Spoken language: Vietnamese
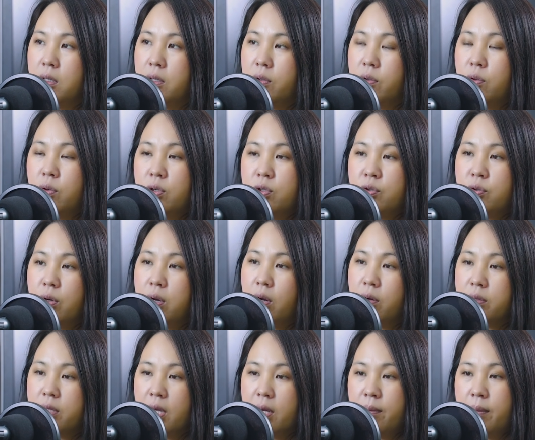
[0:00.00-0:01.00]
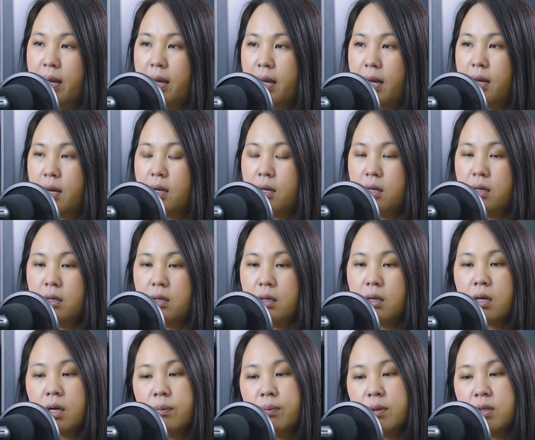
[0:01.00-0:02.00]
yêu chủ lòng thế mà
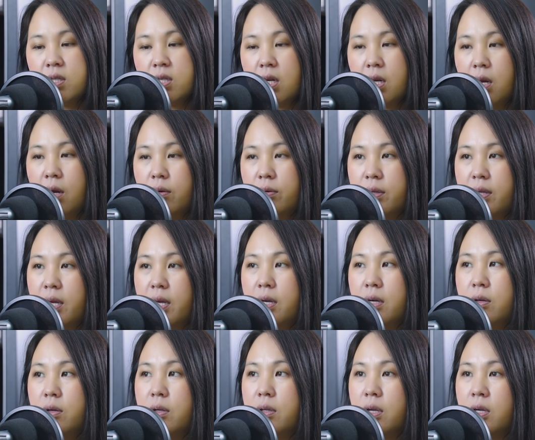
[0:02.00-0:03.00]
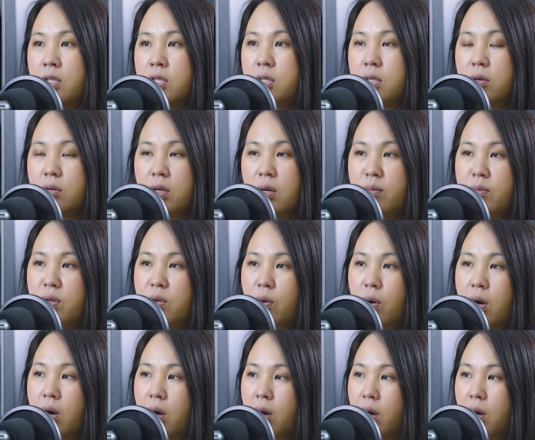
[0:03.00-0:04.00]
yêu các bà chỉ lòng chị ư yêu nhau chỉ tông thằng mình nhớ
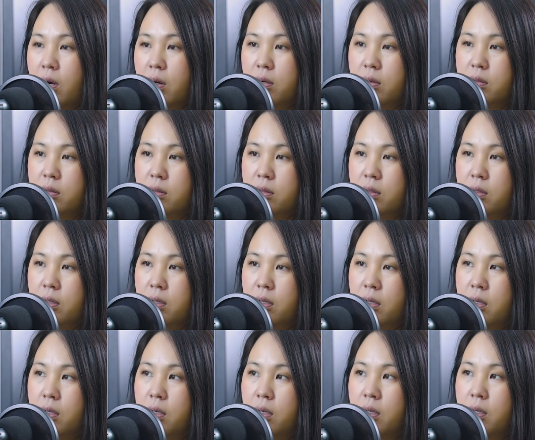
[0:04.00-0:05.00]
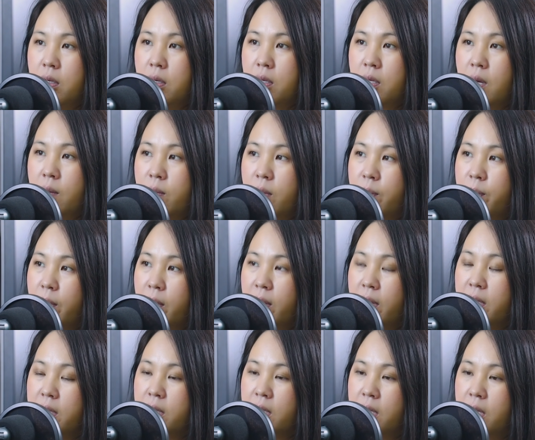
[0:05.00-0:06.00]
hả các bà bỏ
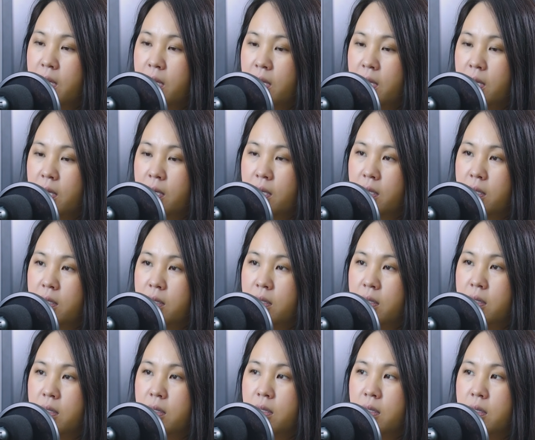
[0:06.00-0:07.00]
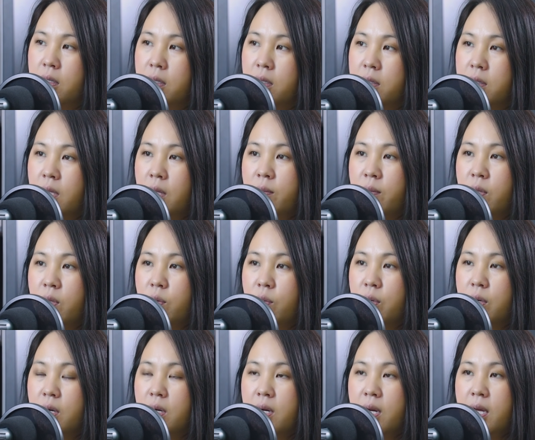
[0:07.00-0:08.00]
hai tiền thế mình nhớ
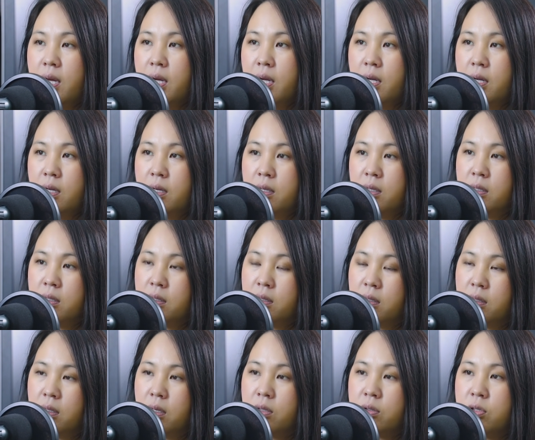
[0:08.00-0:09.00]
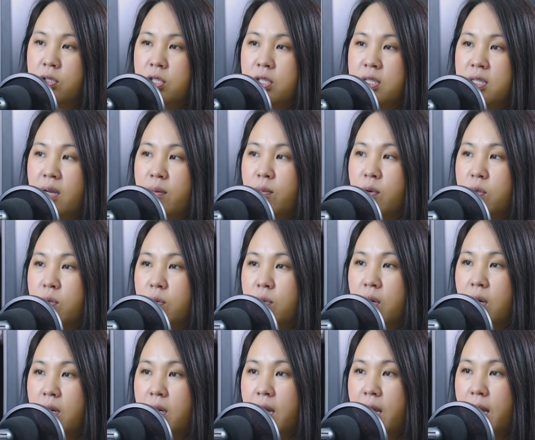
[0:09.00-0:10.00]
nó na lỡ tôi chỉ trăm một đồ
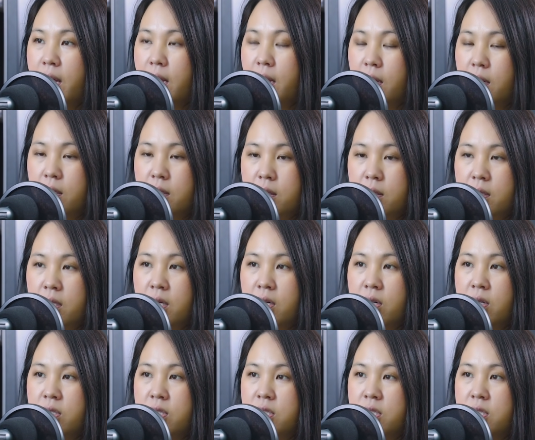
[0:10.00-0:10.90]
con à chỉ có